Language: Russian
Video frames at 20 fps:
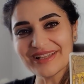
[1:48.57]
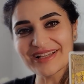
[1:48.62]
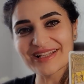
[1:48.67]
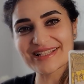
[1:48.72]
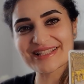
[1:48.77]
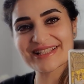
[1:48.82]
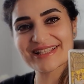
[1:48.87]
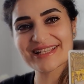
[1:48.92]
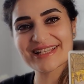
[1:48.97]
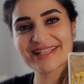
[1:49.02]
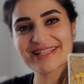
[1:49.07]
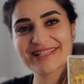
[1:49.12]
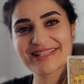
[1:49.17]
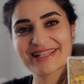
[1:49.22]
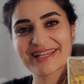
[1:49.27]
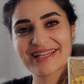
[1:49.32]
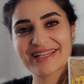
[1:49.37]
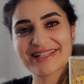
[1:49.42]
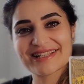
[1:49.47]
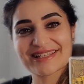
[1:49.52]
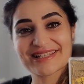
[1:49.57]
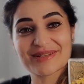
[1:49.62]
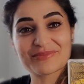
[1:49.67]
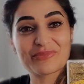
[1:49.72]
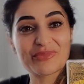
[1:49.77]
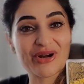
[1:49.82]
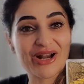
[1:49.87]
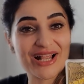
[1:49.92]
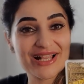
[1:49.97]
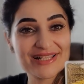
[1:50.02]
Здесь, знаете,
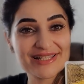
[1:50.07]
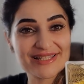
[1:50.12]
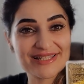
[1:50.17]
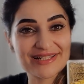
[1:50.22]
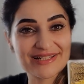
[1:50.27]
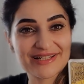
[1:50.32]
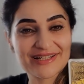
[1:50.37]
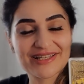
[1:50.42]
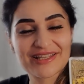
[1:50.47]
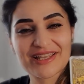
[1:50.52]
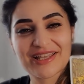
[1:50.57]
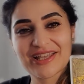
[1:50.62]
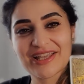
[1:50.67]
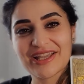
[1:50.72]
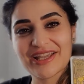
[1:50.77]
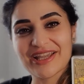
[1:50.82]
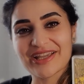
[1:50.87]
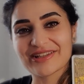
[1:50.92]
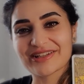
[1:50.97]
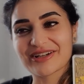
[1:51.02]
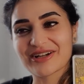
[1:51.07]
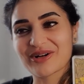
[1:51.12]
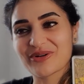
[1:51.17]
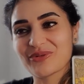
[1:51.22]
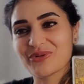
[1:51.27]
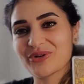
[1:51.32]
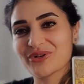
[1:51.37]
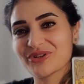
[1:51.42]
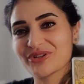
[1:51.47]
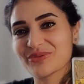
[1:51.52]
праздник. Это
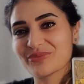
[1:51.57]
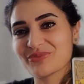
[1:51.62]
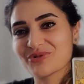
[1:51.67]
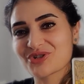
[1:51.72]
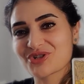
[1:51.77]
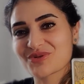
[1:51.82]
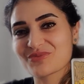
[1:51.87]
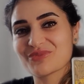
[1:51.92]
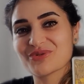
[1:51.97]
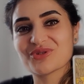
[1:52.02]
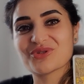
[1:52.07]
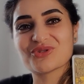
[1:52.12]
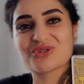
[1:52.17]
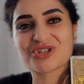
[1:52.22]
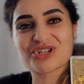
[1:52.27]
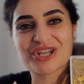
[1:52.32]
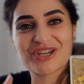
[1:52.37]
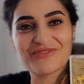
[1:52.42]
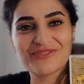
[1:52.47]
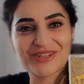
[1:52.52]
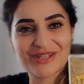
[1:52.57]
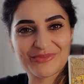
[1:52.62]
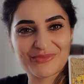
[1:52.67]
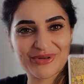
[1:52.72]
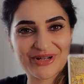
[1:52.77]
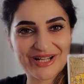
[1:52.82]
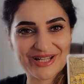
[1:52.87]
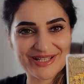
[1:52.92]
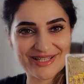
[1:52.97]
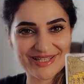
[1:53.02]
какой-то, может быть, душевный
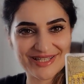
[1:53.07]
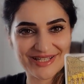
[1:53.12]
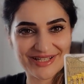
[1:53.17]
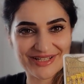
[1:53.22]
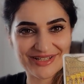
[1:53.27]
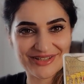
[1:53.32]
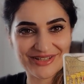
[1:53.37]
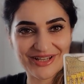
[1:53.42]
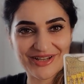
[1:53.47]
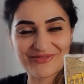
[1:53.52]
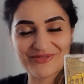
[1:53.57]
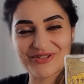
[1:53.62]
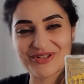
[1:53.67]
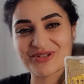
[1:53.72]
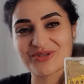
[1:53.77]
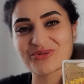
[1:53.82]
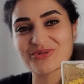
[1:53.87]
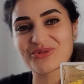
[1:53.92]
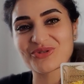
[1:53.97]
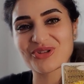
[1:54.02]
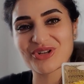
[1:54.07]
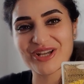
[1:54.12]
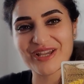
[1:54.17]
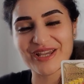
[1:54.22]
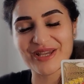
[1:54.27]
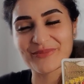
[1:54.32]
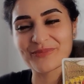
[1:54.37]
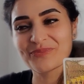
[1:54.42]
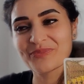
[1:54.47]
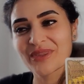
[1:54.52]
праздник, да,
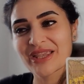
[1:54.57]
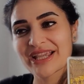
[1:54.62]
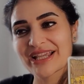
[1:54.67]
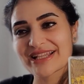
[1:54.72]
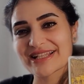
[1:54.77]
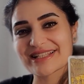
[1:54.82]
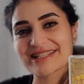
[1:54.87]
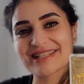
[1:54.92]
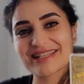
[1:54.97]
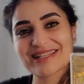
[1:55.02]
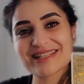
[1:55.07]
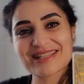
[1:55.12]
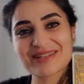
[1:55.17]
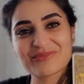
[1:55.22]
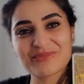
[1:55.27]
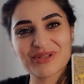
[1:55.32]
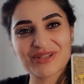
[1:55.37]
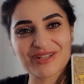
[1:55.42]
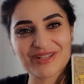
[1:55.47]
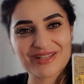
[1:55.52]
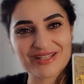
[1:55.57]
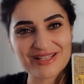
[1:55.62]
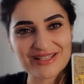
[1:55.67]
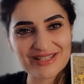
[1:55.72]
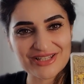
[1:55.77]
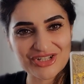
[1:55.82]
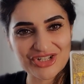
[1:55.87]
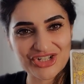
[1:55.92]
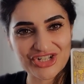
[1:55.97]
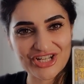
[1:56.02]
изнутри. Здесь именно
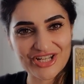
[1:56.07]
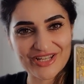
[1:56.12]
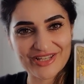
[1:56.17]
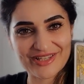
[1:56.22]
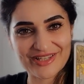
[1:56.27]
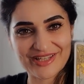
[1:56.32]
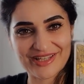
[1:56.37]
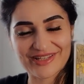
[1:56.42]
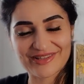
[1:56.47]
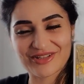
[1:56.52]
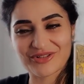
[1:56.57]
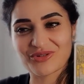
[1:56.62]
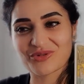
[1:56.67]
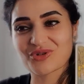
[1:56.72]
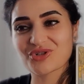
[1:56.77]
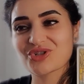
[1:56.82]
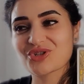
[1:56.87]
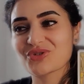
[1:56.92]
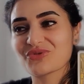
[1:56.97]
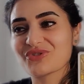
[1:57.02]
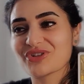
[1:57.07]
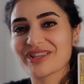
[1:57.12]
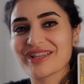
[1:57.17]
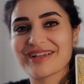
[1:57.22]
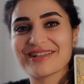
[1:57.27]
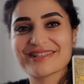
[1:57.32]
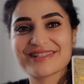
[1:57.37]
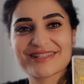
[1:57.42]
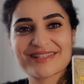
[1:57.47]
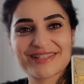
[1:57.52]
достижение, это то, что вы
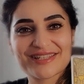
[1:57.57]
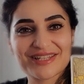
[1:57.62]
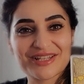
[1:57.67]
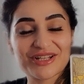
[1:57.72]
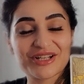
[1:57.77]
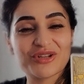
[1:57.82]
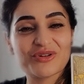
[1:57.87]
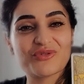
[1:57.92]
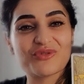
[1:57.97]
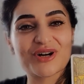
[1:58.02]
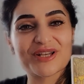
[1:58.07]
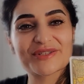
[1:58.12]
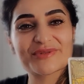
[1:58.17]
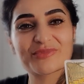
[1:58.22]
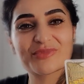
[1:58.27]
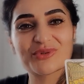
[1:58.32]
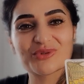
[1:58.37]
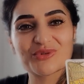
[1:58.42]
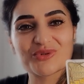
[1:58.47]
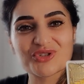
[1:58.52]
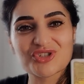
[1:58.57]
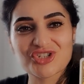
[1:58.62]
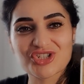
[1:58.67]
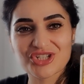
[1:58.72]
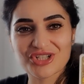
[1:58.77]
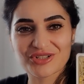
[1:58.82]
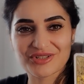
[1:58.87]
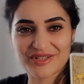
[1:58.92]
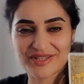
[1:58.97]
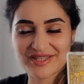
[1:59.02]
достигли, у вас
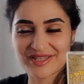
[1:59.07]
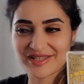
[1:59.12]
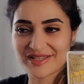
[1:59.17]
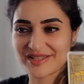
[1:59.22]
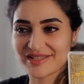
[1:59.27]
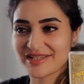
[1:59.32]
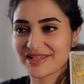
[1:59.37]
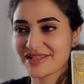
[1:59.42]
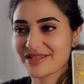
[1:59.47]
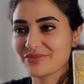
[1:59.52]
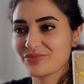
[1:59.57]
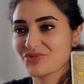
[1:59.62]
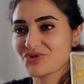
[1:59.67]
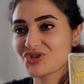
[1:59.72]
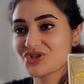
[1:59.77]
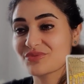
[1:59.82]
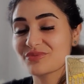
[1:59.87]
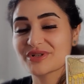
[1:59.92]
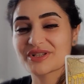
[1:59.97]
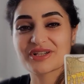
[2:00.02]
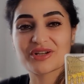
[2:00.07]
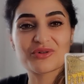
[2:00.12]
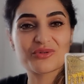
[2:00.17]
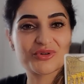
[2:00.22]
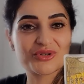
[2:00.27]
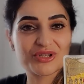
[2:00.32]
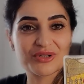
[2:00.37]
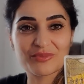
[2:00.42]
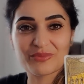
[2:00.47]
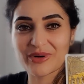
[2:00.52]
получилось. Здесь может быть
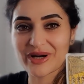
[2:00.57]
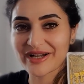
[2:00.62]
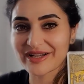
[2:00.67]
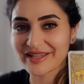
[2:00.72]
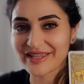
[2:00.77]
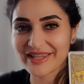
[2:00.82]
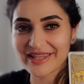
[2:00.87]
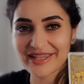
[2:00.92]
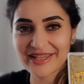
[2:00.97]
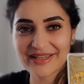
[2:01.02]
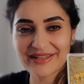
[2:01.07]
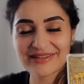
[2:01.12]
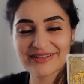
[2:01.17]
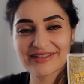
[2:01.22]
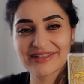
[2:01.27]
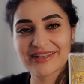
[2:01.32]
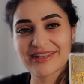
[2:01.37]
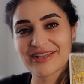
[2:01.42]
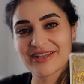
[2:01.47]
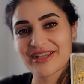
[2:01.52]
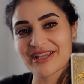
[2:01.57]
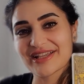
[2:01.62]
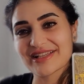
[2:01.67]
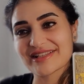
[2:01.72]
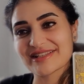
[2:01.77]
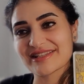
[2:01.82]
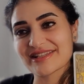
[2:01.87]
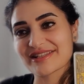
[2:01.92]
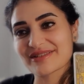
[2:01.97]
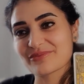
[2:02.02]
какой-то банкет,
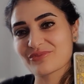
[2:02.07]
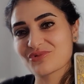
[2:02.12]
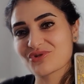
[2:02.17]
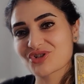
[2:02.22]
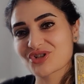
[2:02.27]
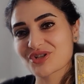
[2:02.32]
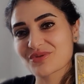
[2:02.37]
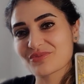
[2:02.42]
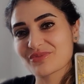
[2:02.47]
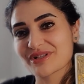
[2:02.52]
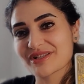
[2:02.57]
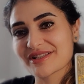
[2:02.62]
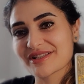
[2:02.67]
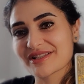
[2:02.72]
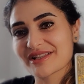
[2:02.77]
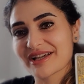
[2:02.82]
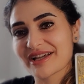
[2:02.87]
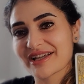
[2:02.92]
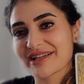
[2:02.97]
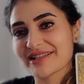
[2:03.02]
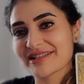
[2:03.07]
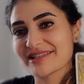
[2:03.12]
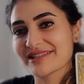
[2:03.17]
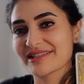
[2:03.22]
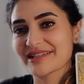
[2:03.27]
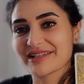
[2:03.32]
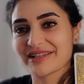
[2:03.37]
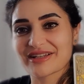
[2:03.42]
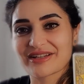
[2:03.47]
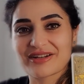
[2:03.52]
здесь может
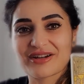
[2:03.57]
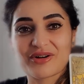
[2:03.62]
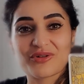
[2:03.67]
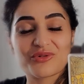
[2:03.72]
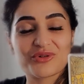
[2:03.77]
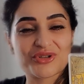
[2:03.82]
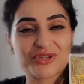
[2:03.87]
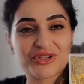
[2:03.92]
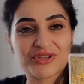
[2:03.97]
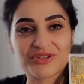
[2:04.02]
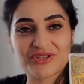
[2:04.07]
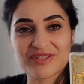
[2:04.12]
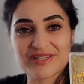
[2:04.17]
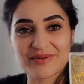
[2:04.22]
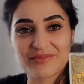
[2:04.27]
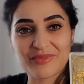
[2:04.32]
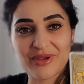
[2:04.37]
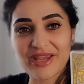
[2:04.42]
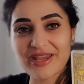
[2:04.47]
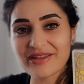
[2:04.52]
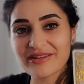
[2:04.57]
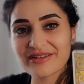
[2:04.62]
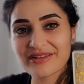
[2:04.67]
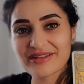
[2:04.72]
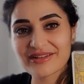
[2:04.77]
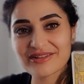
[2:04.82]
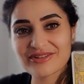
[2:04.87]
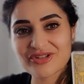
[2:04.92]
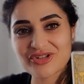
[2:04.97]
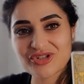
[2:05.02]
знаете, какое-то
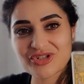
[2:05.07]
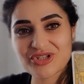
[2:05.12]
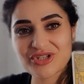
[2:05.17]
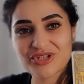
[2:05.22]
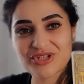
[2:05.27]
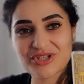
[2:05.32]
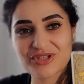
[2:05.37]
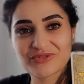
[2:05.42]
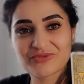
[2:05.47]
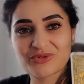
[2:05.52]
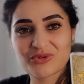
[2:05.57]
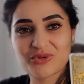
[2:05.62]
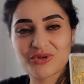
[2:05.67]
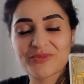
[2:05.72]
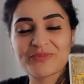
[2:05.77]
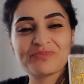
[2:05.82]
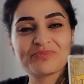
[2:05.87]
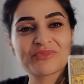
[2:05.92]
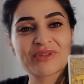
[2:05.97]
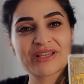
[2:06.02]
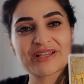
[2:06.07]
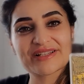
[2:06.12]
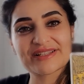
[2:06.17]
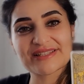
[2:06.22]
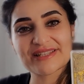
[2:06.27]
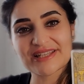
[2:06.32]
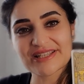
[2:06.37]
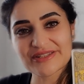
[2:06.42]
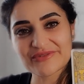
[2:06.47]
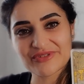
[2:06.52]
семейное торжество.
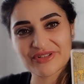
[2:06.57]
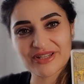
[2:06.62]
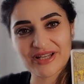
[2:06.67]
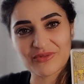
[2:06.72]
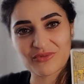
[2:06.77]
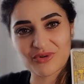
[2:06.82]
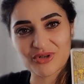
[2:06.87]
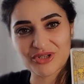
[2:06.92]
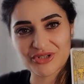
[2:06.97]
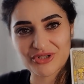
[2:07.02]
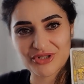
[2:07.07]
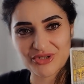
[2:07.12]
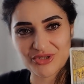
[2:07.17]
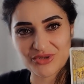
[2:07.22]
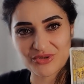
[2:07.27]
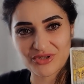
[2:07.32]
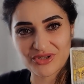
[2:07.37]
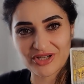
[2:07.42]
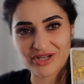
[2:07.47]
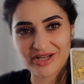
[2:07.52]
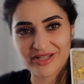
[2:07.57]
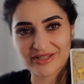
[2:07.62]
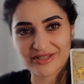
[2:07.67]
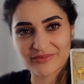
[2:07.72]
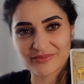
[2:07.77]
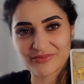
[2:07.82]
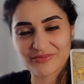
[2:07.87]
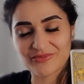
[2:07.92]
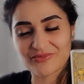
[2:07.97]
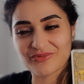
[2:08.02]
Здесь вы довольны
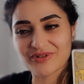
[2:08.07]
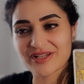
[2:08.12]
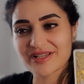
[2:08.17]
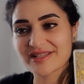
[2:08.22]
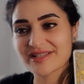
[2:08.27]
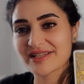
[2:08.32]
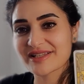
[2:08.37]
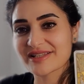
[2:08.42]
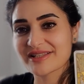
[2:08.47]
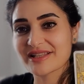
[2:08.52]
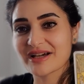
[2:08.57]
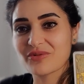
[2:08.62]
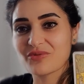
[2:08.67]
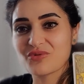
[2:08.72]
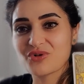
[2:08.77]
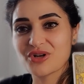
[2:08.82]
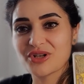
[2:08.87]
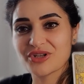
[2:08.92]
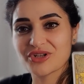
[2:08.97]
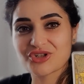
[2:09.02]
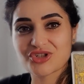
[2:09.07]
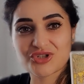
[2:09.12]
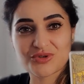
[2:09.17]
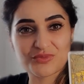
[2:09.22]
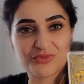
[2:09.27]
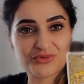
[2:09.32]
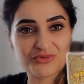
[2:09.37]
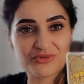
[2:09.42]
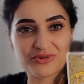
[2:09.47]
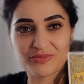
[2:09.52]
результатом, вы здесь довольны, к
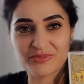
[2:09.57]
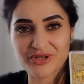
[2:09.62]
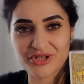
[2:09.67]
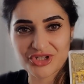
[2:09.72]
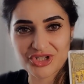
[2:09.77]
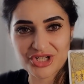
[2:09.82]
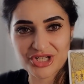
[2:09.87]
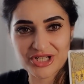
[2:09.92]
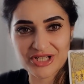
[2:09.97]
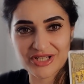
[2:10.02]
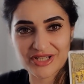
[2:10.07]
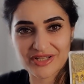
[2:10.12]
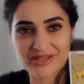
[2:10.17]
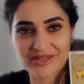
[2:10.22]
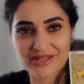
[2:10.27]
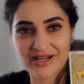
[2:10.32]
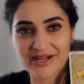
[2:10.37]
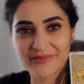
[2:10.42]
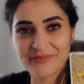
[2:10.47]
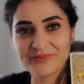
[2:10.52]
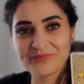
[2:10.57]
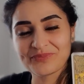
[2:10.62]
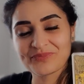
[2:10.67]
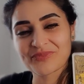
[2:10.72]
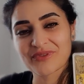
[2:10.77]
чему вы пришли, да.